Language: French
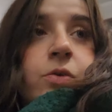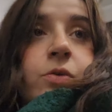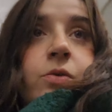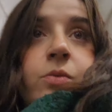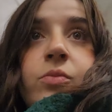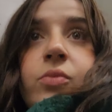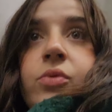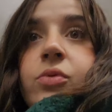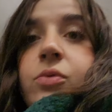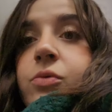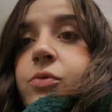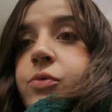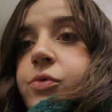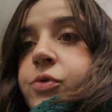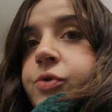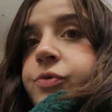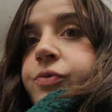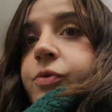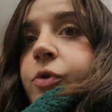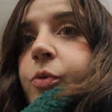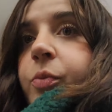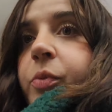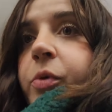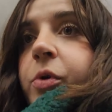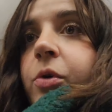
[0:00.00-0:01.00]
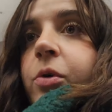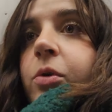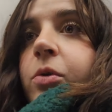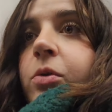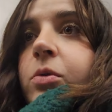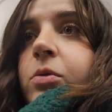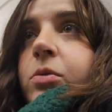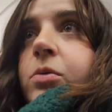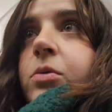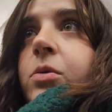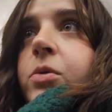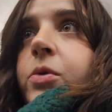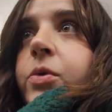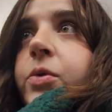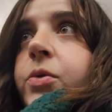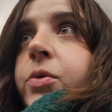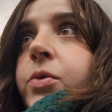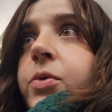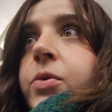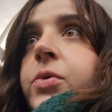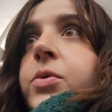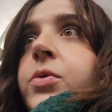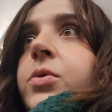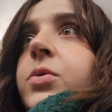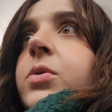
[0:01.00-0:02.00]
Bon, je vous reprends
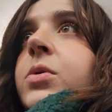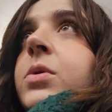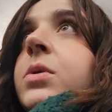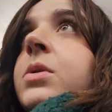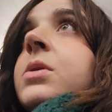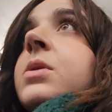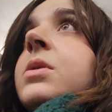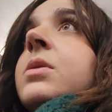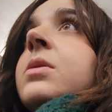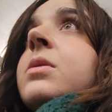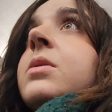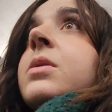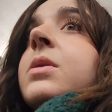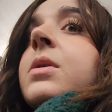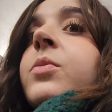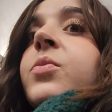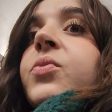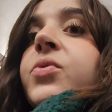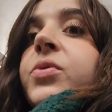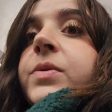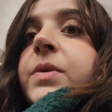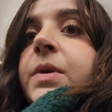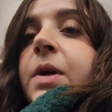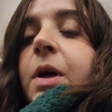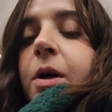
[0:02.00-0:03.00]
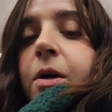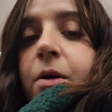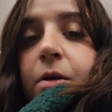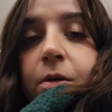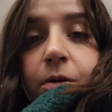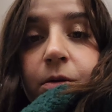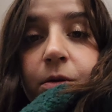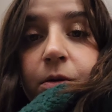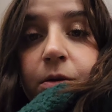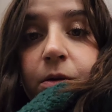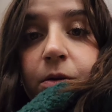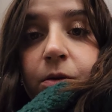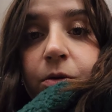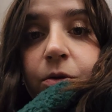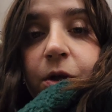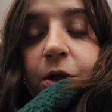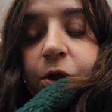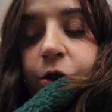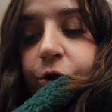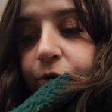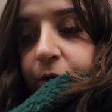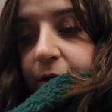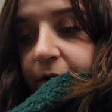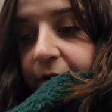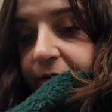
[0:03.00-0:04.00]
plus tard. Là, je
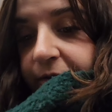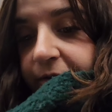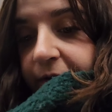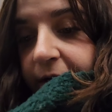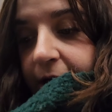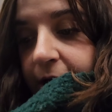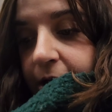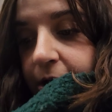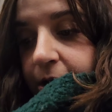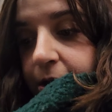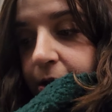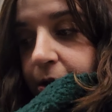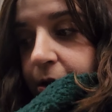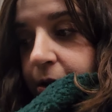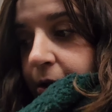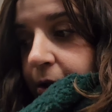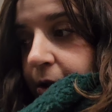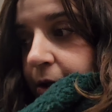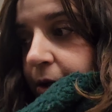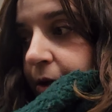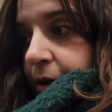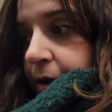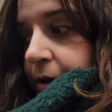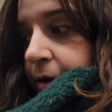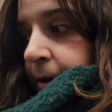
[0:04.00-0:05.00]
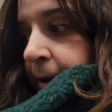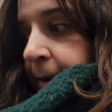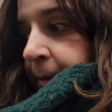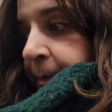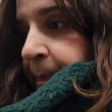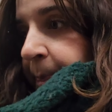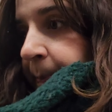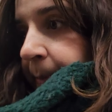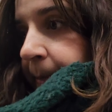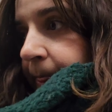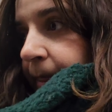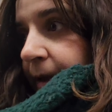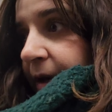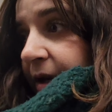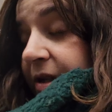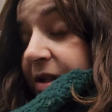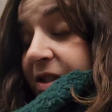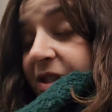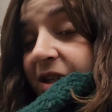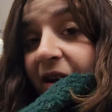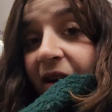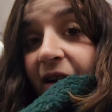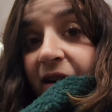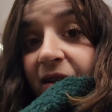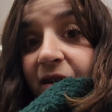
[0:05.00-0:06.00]
suis à la FNAC.
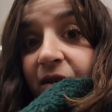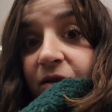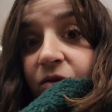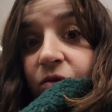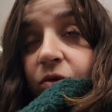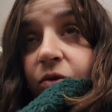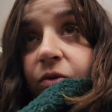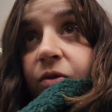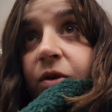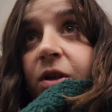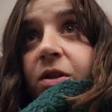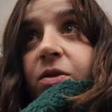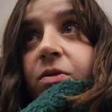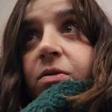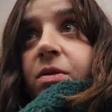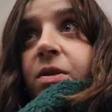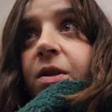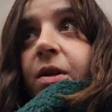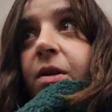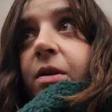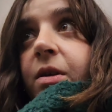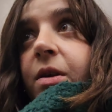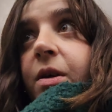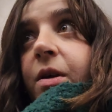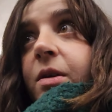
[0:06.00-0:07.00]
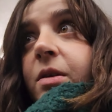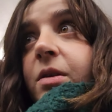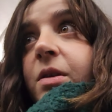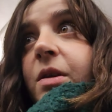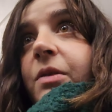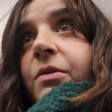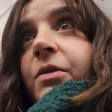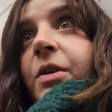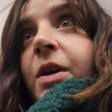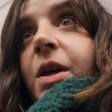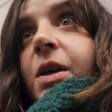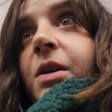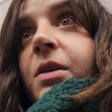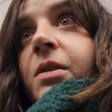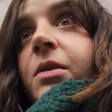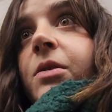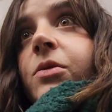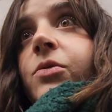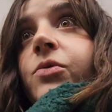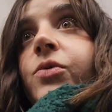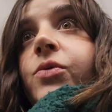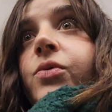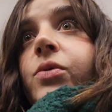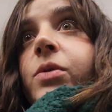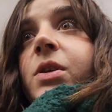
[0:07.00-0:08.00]
J'ai rien trouvé à ce string il n'y avait rien
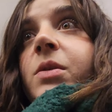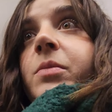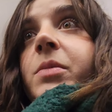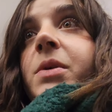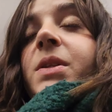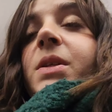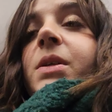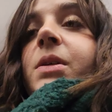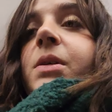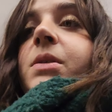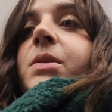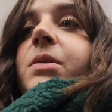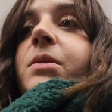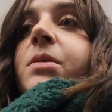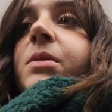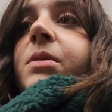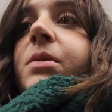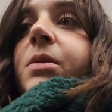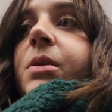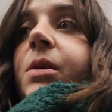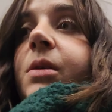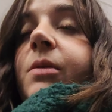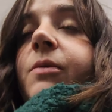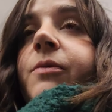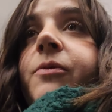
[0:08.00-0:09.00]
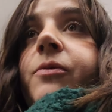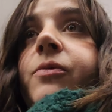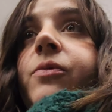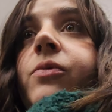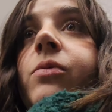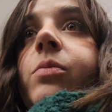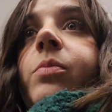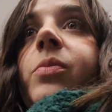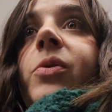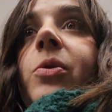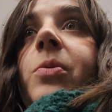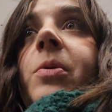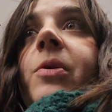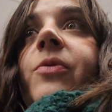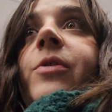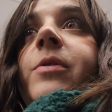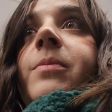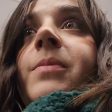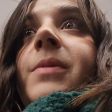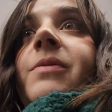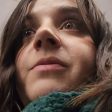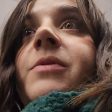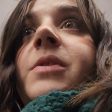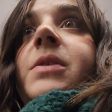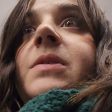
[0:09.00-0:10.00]
du tout qui m'intéressait, c'est fou, première fois de
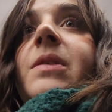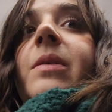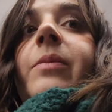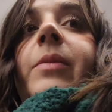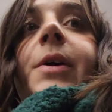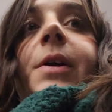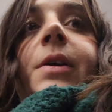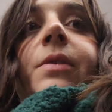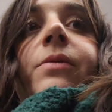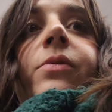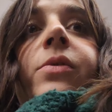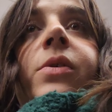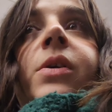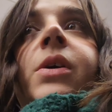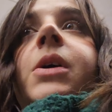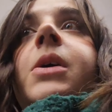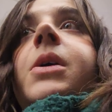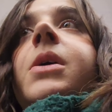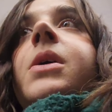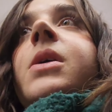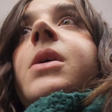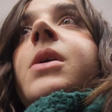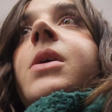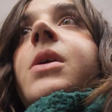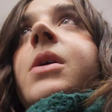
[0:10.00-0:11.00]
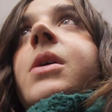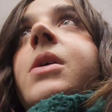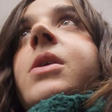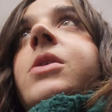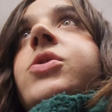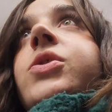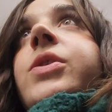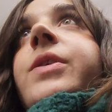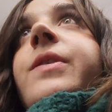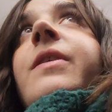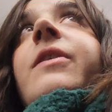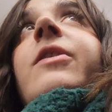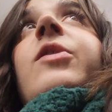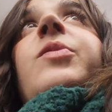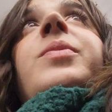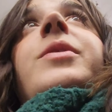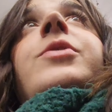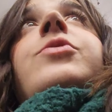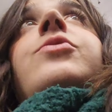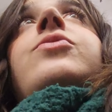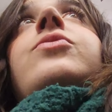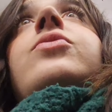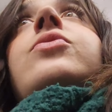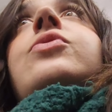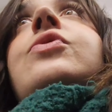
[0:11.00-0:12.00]
ma vie que ça m'arrive. il n'y avait pas
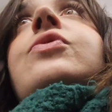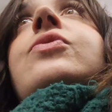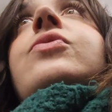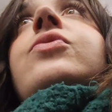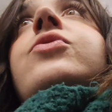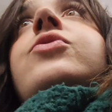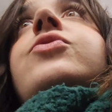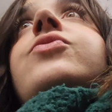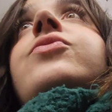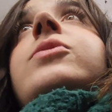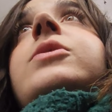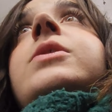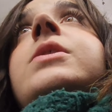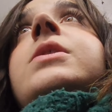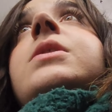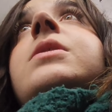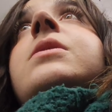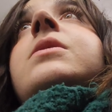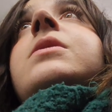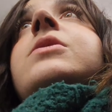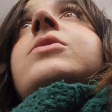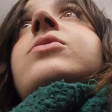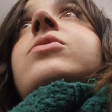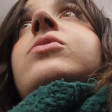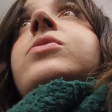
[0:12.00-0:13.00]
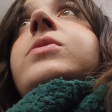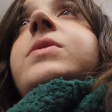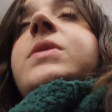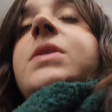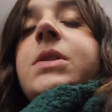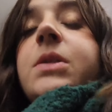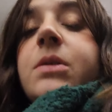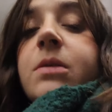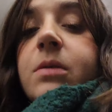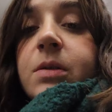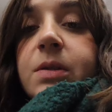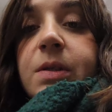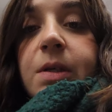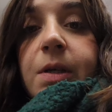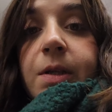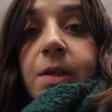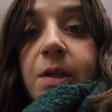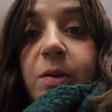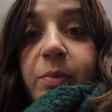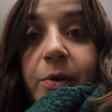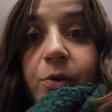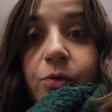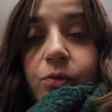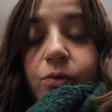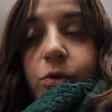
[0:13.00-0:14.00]
du tout ce que je voulais qui était sur le site, ça n'était
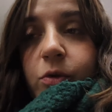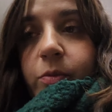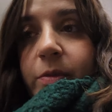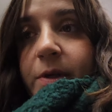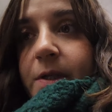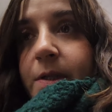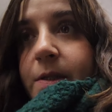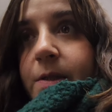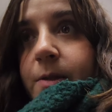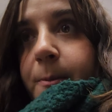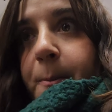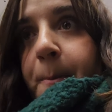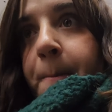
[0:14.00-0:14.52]
pas du tout en magasin.